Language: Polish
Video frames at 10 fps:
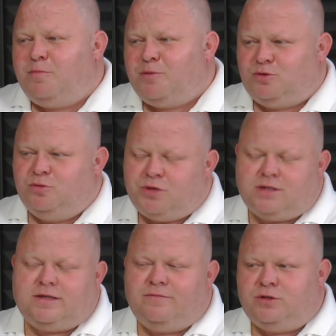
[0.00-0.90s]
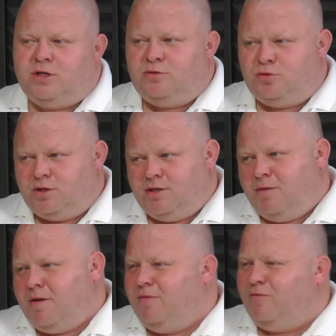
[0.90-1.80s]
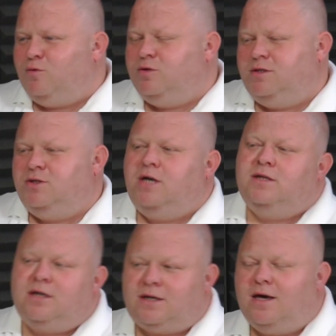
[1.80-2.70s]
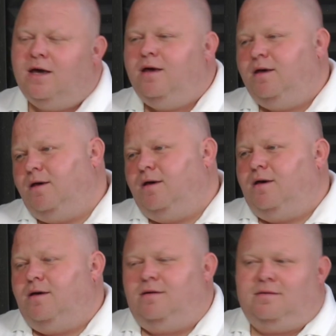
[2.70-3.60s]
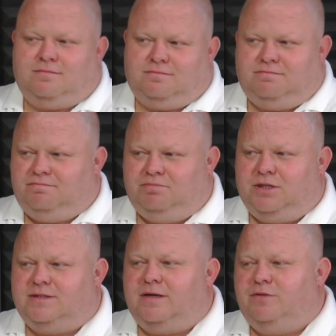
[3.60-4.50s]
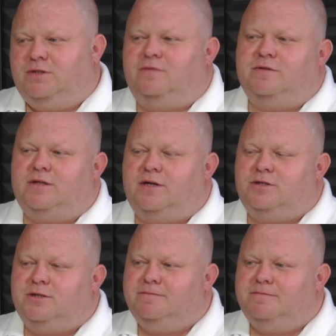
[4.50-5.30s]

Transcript: po prostu przedstawiciel drużyny, nie mamy funkcji żadnych. Mhm. E, przedstawiciel wystarczy. Ja